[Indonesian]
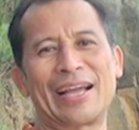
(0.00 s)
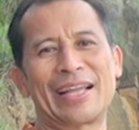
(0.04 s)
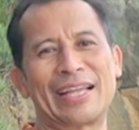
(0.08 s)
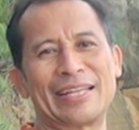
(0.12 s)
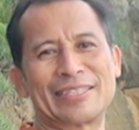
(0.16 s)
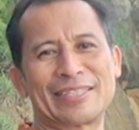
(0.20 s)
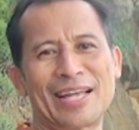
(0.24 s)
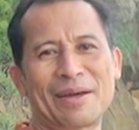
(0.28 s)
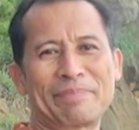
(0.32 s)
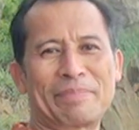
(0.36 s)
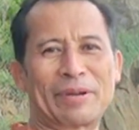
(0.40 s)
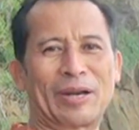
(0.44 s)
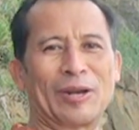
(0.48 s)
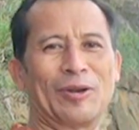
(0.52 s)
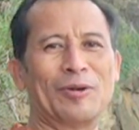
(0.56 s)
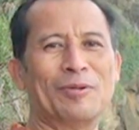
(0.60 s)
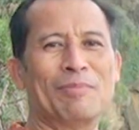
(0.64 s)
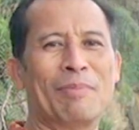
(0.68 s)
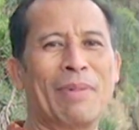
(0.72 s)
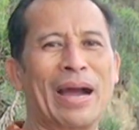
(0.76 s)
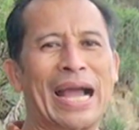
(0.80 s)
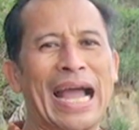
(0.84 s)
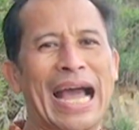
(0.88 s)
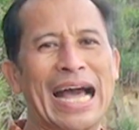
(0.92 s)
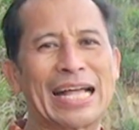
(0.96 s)
kita perlu
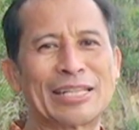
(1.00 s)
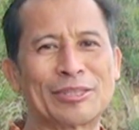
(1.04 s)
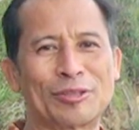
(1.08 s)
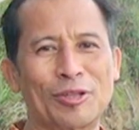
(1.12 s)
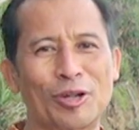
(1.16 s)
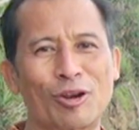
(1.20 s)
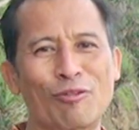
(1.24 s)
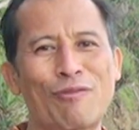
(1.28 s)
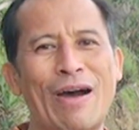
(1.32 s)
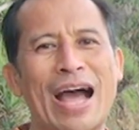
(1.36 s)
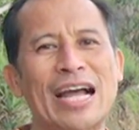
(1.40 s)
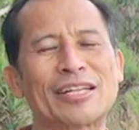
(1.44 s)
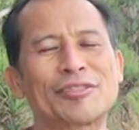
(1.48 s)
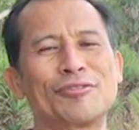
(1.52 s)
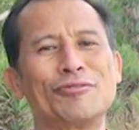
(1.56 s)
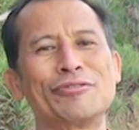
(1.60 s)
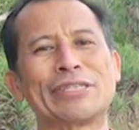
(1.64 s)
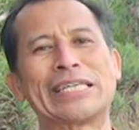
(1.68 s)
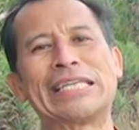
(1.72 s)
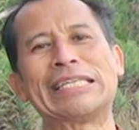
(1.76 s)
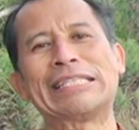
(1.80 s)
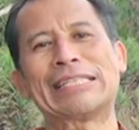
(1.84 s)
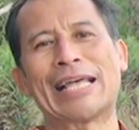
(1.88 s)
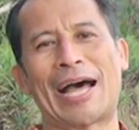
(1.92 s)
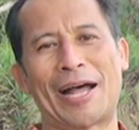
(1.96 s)
mengatur waktu
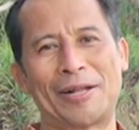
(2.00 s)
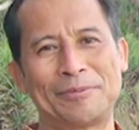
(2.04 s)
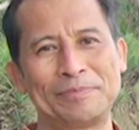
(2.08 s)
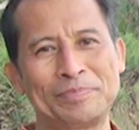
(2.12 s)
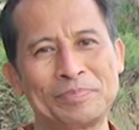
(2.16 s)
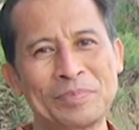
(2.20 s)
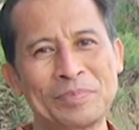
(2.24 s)
kita.